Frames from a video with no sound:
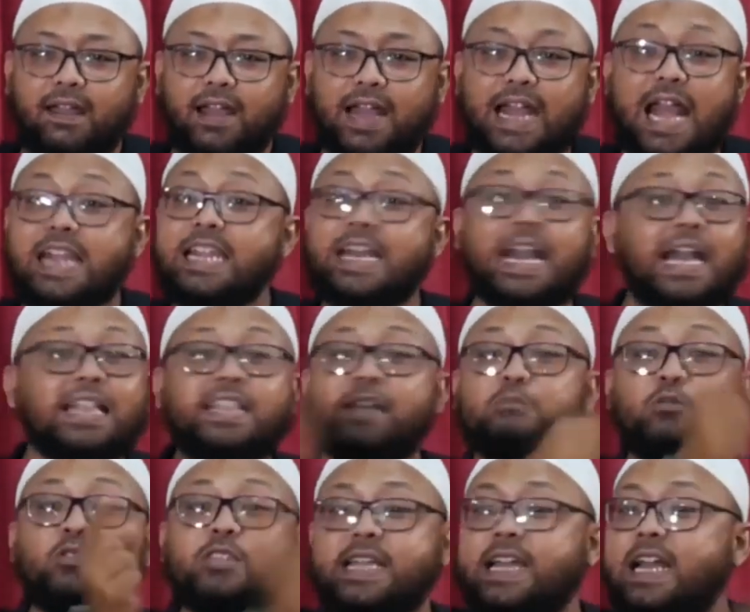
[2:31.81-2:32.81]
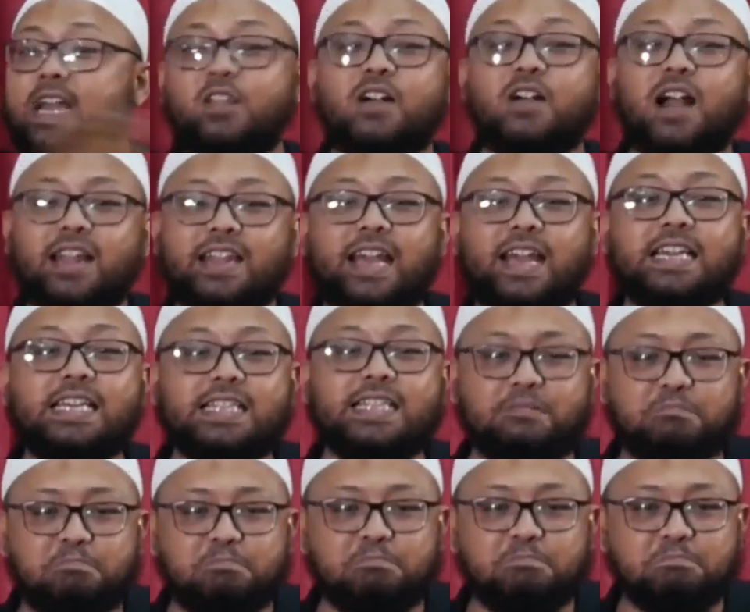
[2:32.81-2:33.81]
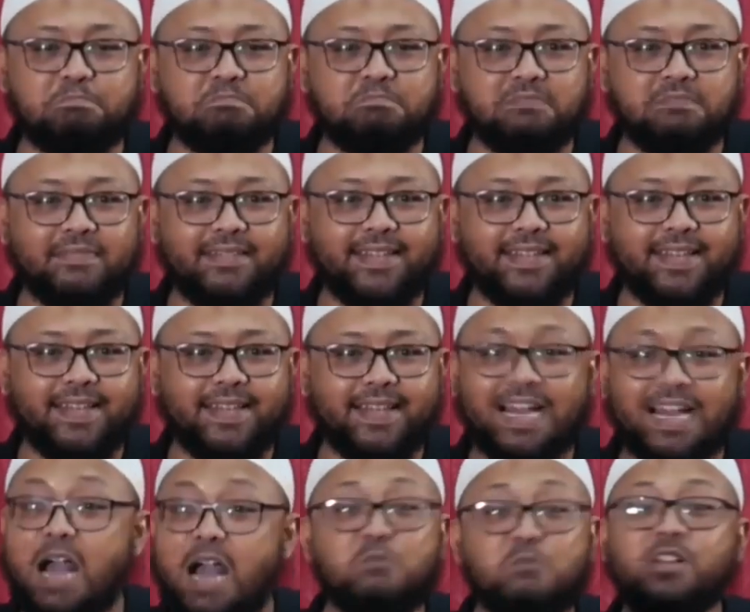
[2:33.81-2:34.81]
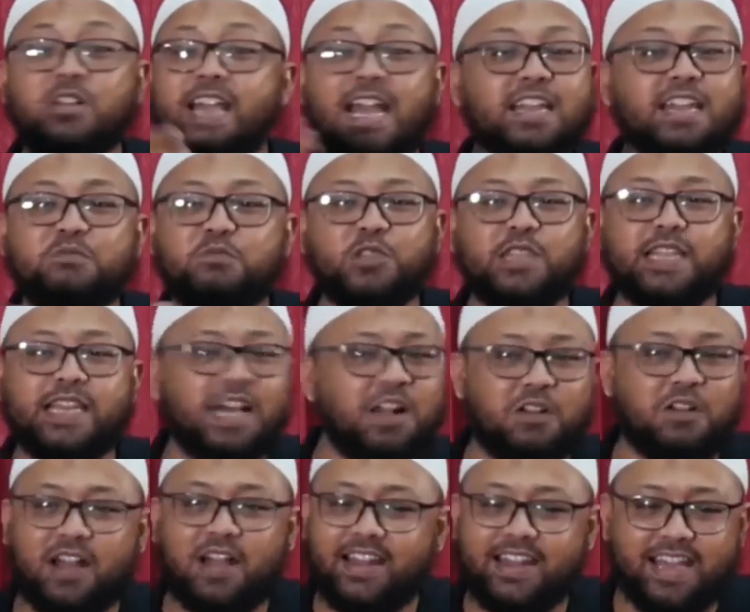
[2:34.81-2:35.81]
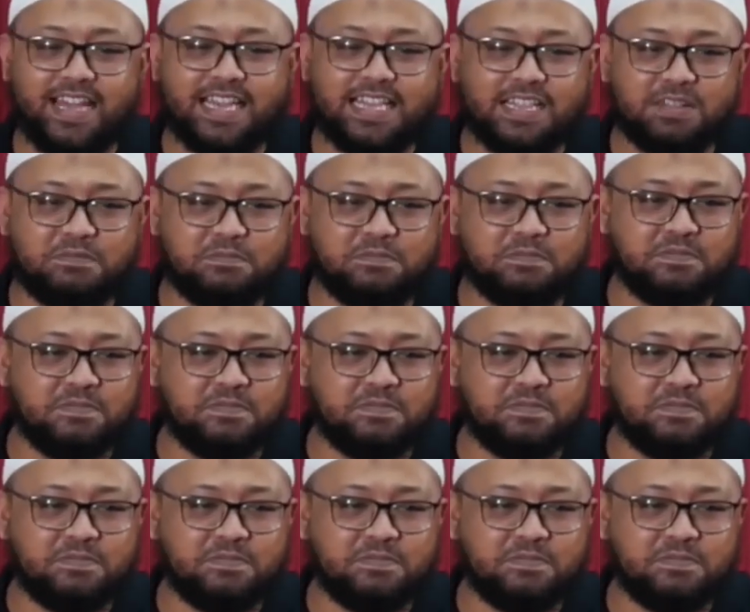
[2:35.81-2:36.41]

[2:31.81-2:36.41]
Nggak dikata putih kalau nggak ada yang hitam. Nggak mulia nih putih kalau nggak ada yang hitam.